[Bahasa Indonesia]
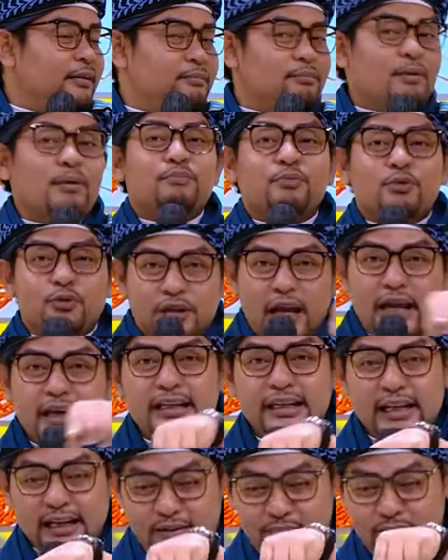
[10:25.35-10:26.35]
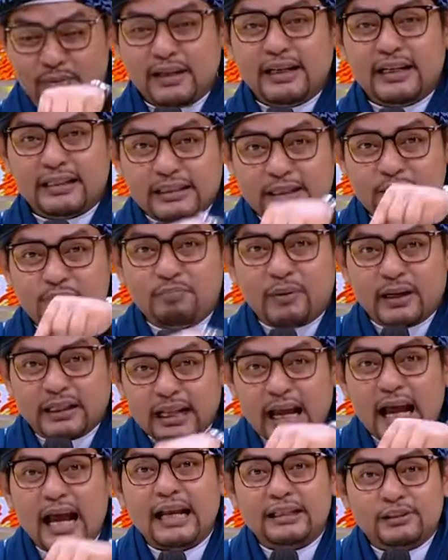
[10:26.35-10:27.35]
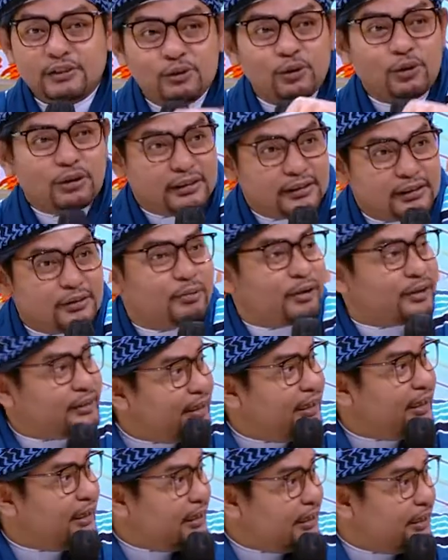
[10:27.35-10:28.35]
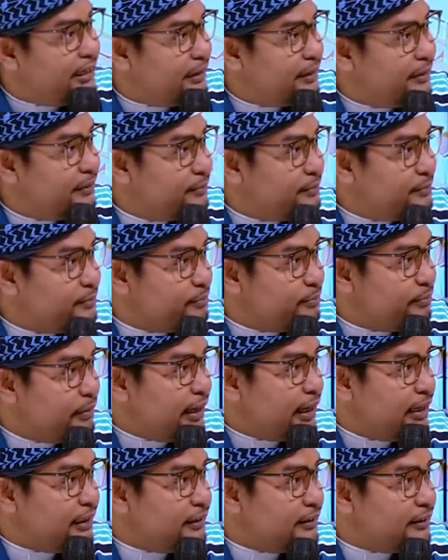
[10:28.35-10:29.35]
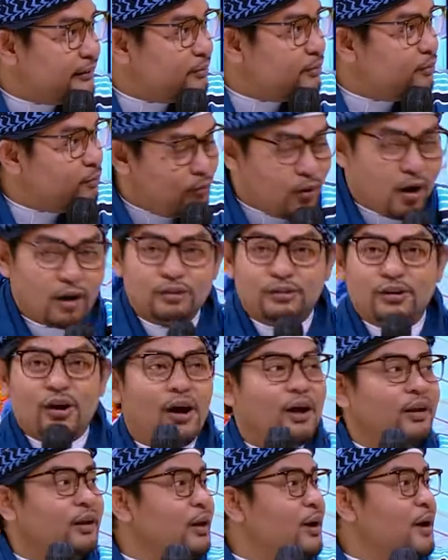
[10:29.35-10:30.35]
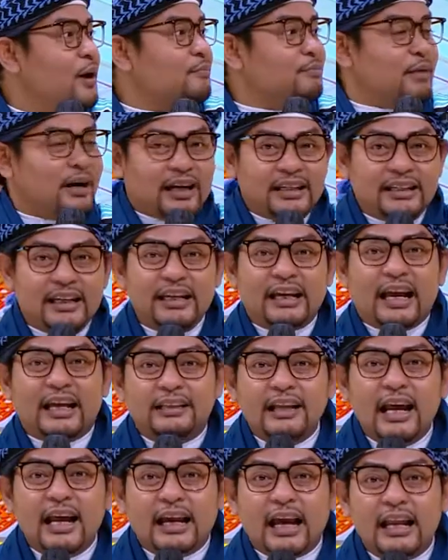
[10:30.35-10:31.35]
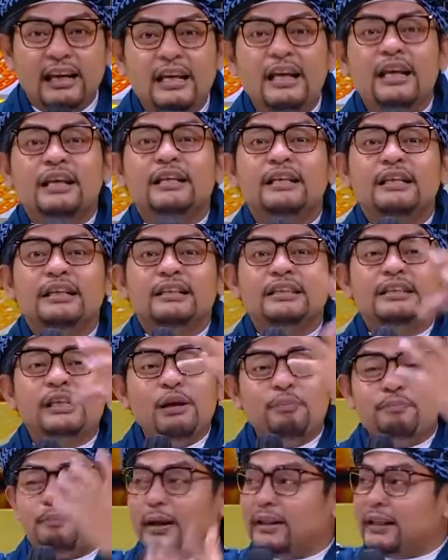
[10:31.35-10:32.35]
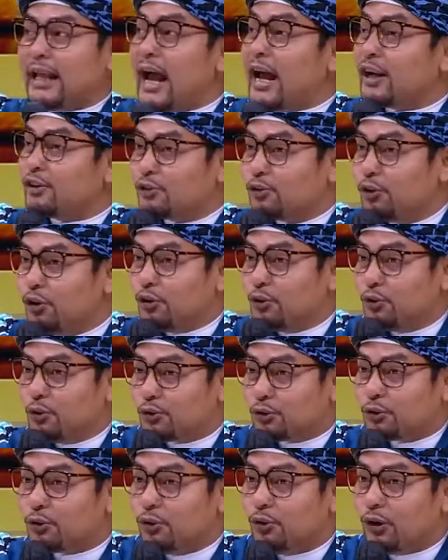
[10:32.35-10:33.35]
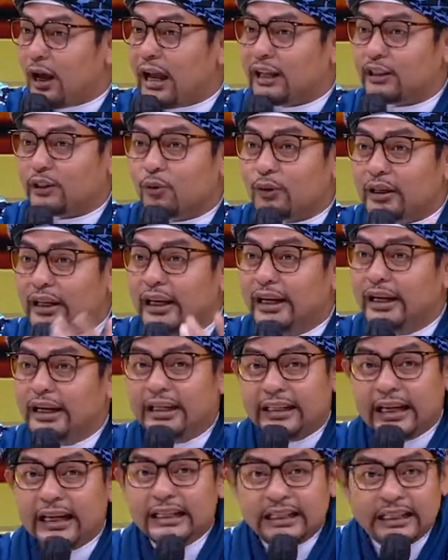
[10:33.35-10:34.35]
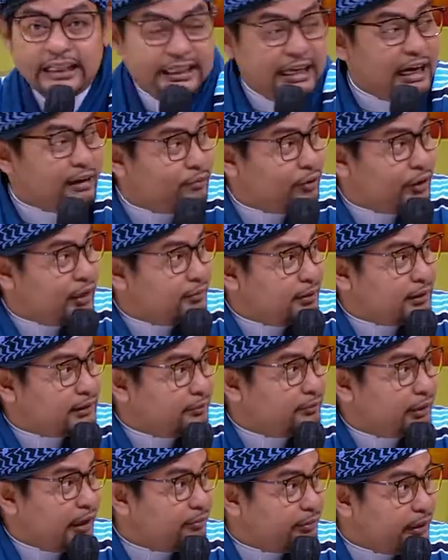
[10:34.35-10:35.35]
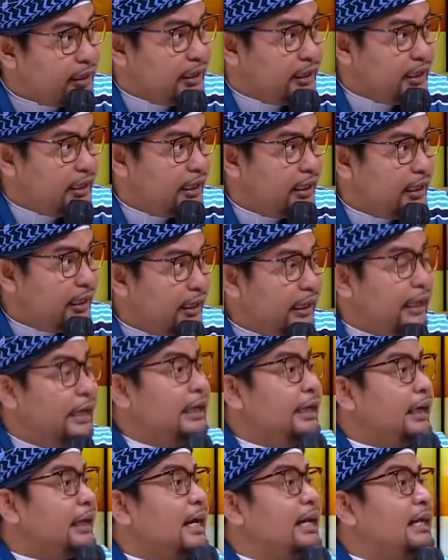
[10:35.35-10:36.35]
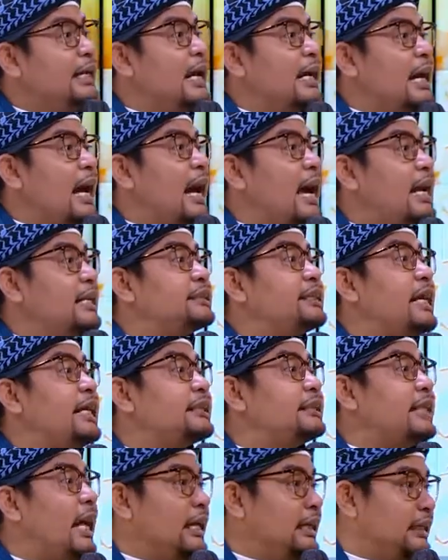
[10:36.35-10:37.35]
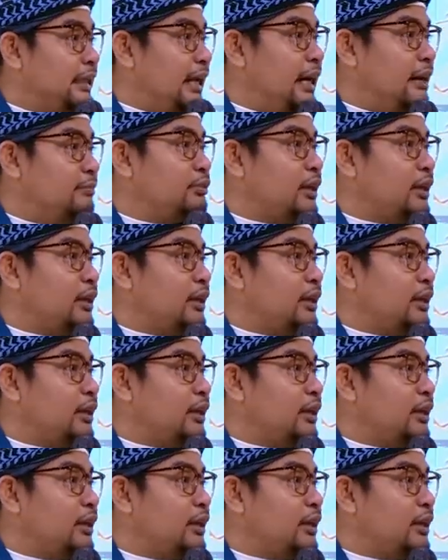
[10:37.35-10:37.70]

mempunyai daripada sifat hasut seperti ini. Hmm, tanpa Maka, sadar, masya Allah. Makanya dikatakan sifat hasut justru atau iri dengki yang model macam kayak begini mm-hmm. ini kan dagangan setan dalam iya.